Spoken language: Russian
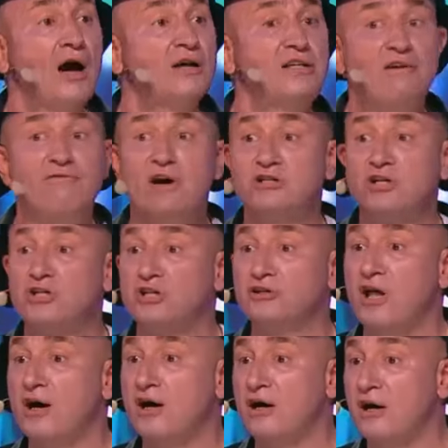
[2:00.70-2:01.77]
а где ваша
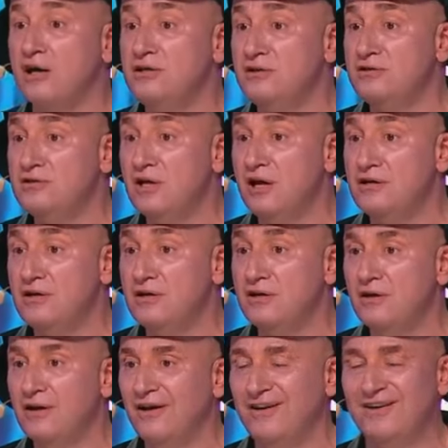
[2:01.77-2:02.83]
жена хранит деньги?
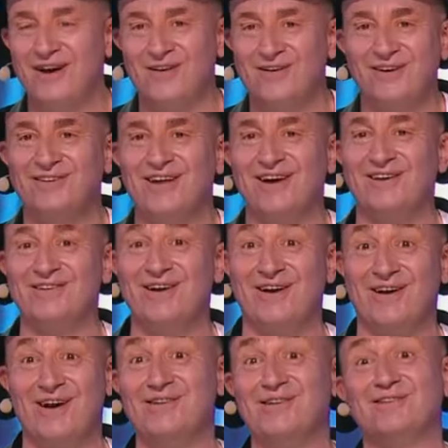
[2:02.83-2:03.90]
Я говорю, она их не
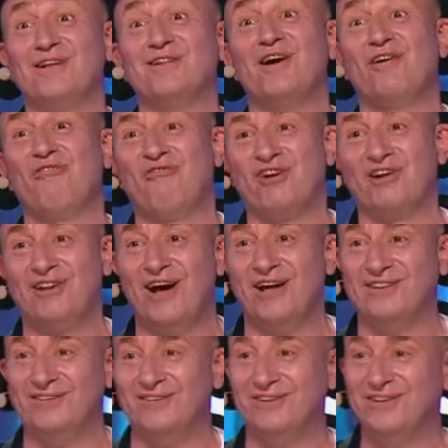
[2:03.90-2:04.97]
хранит, она их
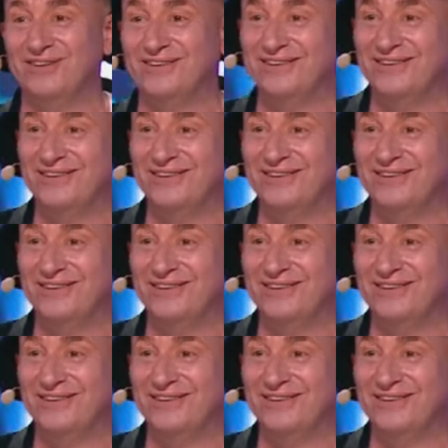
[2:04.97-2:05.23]
вкладывает.